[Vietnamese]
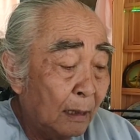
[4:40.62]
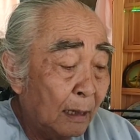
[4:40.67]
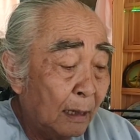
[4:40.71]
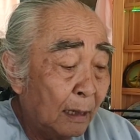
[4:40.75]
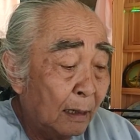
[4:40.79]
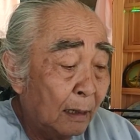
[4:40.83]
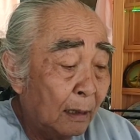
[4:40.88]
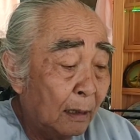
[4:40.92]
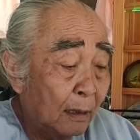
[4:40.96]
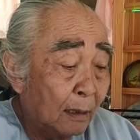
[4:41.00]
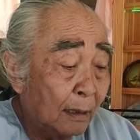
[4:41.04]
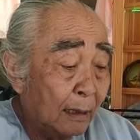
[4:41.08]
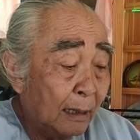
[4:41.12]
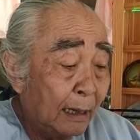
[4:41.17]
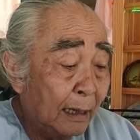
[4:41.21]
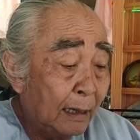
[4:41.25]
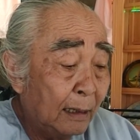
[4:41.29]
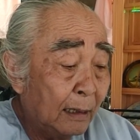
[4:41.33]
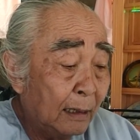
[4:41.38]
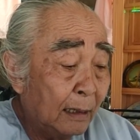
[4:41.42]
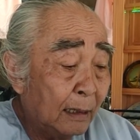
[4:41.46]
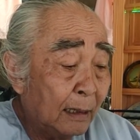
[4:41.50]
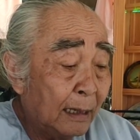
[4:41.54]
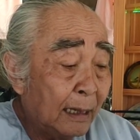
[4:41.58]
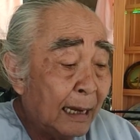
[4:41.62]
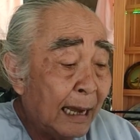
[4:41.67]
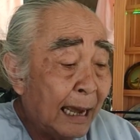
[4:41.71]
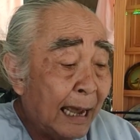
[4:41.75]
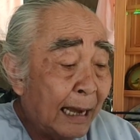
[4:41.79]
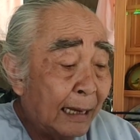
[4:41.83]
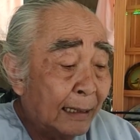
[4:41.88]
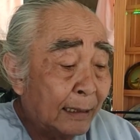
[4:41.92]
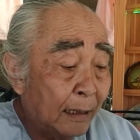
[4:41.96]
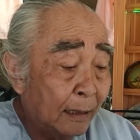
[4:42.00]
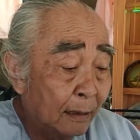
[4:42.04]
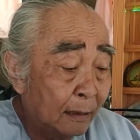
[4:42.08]
là cái cái cái
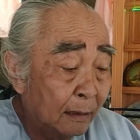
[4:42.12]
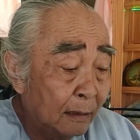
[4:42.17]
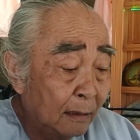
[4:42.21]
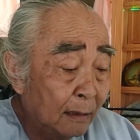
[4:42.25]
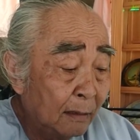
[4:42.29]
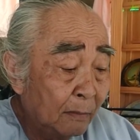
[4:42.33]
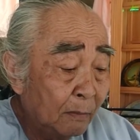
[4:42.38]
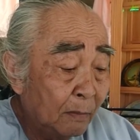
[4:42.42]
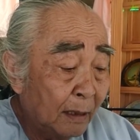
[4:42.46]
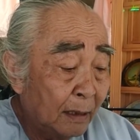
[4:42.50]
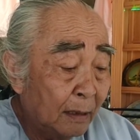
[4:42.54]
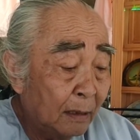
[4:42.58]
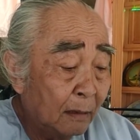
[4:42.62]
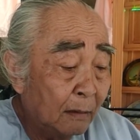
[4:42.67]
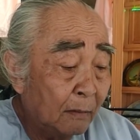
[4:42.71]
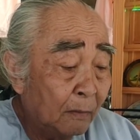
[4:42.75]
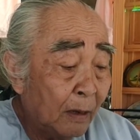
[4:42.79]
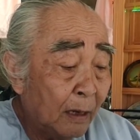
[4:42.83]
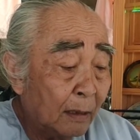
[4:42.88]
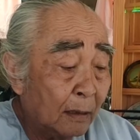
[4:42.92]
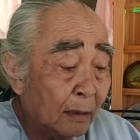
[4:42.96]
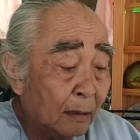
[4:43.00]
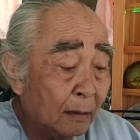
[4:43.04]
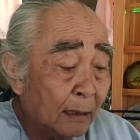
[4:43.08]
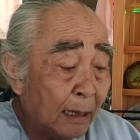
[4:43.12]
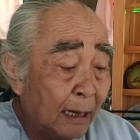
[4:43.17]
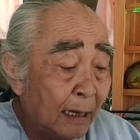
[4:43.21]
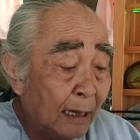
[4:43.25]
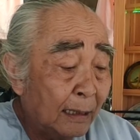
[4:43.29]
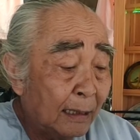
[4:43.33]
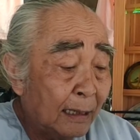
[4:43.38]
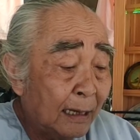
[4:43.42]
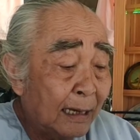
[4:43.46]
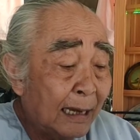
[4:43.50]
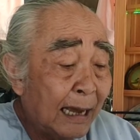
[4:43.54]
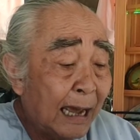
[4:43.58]
hàng chữ mà Đức Phật
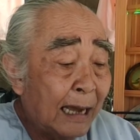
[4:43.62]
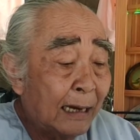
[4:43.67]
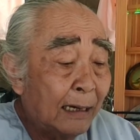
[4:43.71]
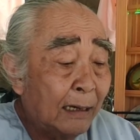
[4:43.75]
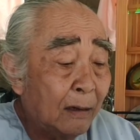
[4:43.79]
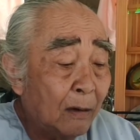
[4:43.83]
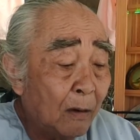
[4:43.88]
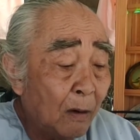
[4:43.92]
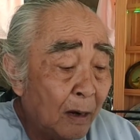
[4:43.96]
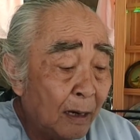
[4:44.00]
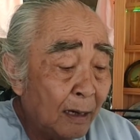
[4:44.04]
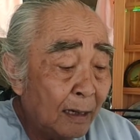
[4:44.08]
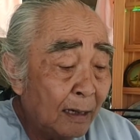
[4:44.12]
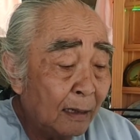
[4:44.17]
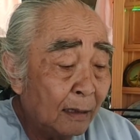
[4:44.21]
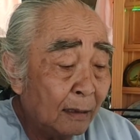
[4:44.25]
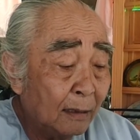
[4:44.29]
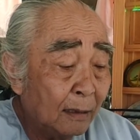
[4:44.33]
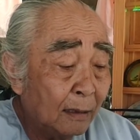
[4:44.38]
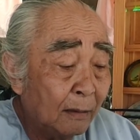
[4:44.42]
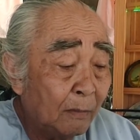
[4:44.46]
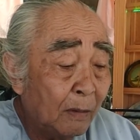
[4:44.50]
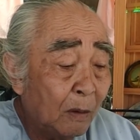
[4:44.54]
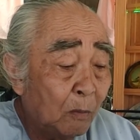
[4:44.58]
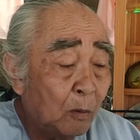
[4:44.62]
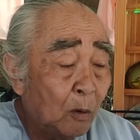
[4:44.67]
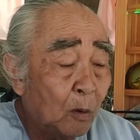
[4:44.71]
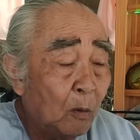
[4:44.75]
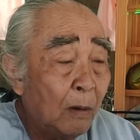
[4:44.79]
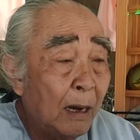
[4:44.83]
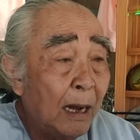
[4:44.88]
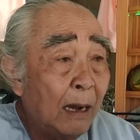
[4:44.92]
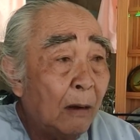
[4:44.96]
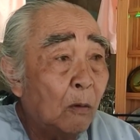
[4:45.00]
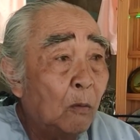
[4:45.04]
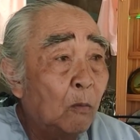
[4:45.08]
thầy Tây An đã nói đó thì mong
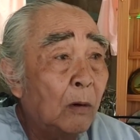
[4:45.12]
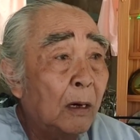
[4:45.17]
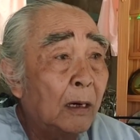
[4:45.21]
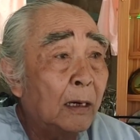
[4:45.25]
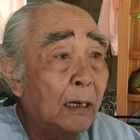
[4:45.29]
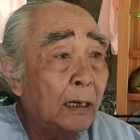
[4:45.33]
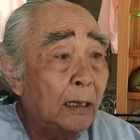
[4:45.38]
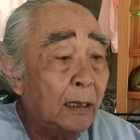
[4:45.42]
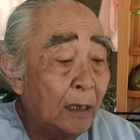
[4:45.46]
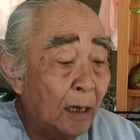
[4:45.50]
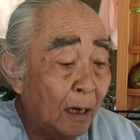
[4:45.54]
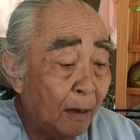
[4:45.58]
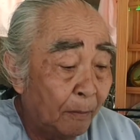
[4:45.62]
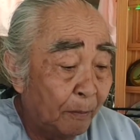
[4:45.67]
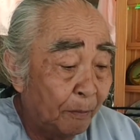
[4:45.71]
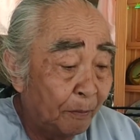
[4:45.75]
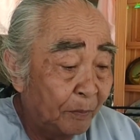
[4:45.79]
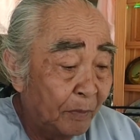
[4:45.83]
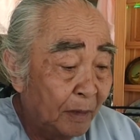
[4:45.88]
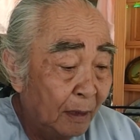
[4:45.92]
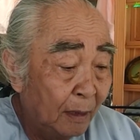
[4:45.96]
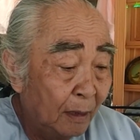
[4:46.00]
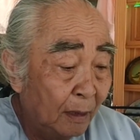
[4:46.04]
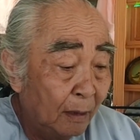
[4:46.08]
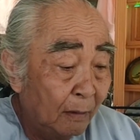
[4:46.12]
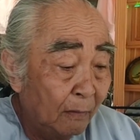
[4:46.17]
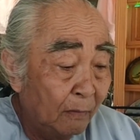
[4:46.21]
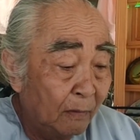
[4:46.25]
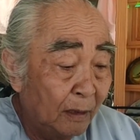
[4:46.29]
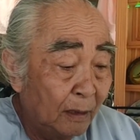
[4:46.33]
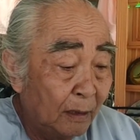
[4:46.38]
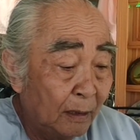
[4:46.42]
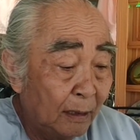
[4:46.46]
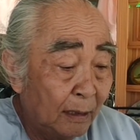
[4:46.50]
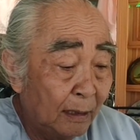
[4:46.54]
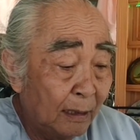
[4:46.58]
cô bác cũng quan hỷ dùm.
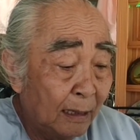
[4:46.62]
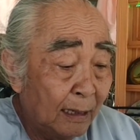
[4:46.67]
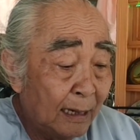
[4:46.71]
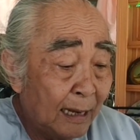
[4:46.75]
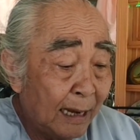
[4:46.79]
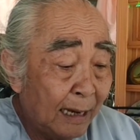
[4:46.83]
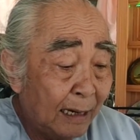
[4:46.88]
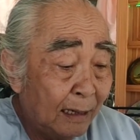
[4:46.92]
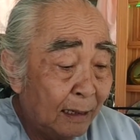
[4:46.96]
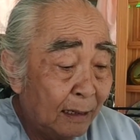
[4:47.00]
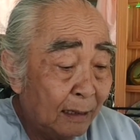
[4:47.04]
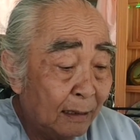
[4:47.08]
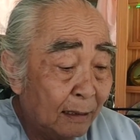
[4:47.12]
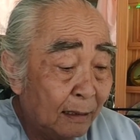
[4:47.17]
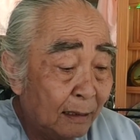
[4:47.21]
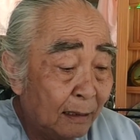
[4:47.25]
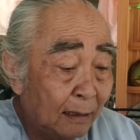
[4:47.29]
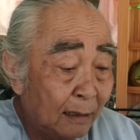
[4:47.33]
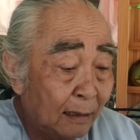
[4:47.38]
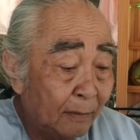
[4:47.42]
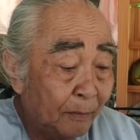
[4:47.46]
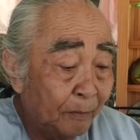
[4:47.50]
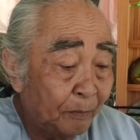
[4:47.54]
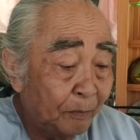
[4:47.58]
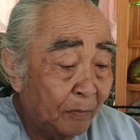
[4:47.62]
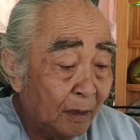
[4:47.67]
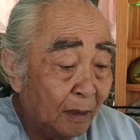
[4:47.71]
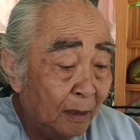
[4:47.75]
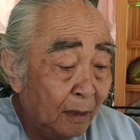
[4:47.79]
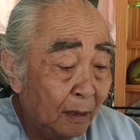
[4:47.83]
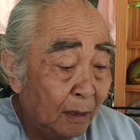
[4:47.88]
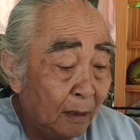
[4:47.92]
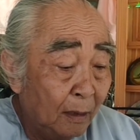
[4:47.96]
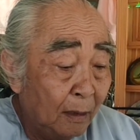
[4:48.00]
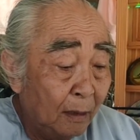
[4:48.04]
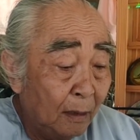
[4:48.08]
Thì vì ở đây đó thì um,
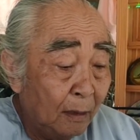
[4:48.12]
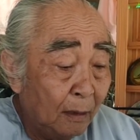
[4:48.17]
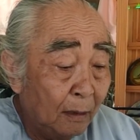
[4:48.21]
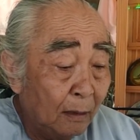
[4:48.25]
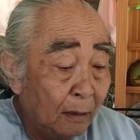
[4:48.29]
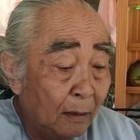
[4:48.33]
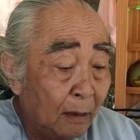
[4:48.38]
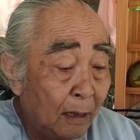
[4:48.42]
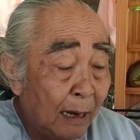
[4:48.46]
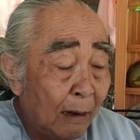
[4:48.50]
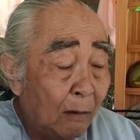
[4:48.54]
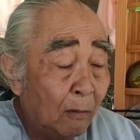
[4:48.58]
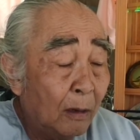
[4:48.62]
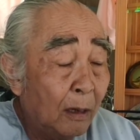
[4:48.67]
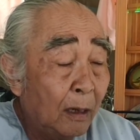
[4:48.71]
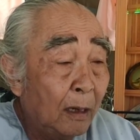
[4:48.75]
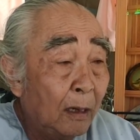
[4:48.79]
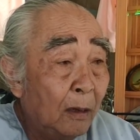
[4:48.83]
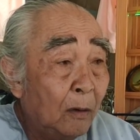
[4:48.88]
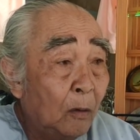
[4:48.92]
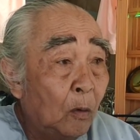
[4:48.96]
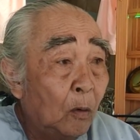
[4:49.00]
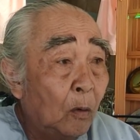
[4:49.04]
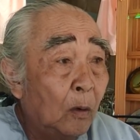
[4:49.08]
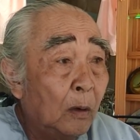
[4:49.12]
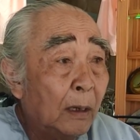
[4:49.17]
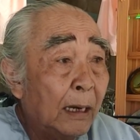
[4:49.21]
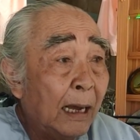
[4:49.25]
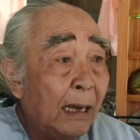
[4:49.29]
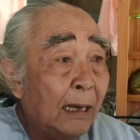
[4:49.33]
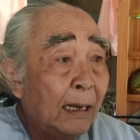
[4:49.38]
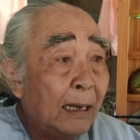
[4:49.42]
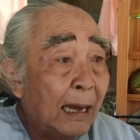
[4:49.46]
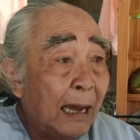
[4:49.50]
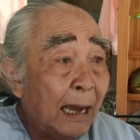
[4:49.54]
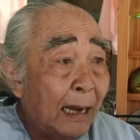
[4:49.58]
giáo lý của
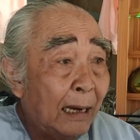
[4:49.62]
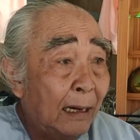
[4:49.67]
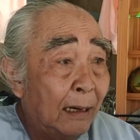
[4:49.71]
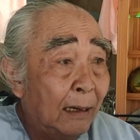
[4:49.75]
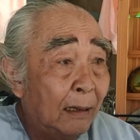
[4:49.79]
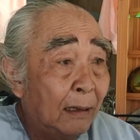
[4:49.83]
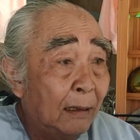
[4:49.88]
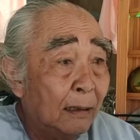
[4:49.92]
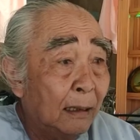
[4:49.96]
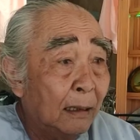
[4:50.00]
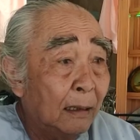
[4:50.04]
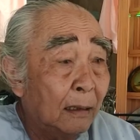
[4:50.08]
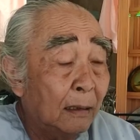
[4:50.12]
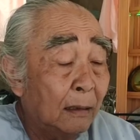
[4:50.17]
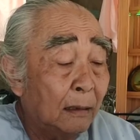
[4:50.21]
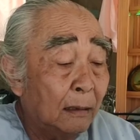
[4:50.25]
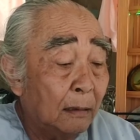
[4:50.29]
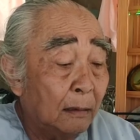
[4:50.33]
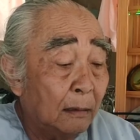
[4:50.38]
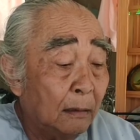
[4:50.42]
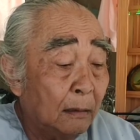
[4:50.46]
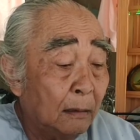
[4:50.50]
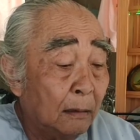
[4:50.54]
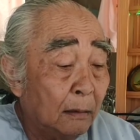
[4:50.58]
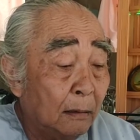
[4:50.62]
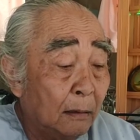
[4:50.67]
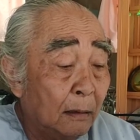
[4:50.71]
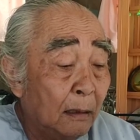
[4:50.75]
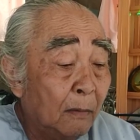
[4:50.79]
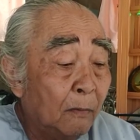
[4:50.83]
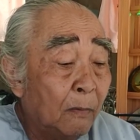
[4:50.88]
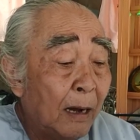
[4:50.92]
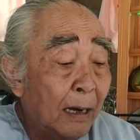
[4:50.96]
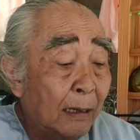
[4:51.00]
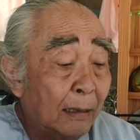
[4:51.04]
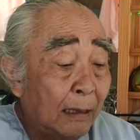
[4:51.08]
các ngài đó là
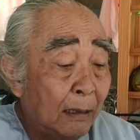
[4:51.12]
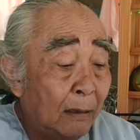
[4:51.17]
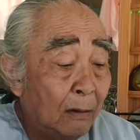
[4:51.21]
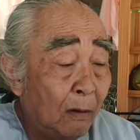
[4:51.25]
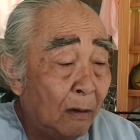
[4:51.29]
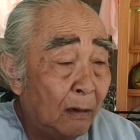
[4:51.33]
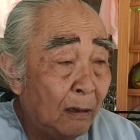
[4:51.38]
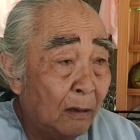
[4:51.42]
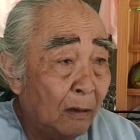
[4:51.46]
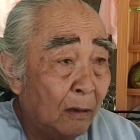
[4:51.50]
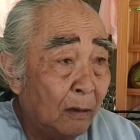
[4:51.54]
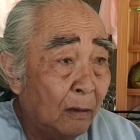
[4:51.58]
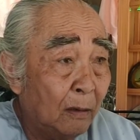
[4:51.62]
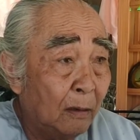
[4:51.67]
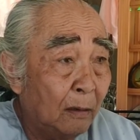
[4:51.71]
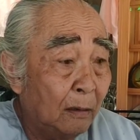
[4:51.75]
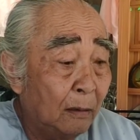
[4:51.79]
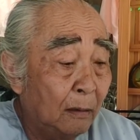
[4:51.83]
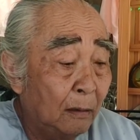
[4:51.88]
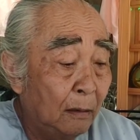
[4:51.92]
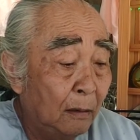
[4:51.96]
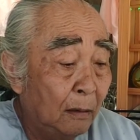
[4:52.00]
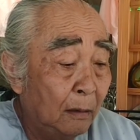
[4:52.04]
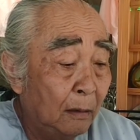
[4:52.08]
Đức Phật đã nói rồi.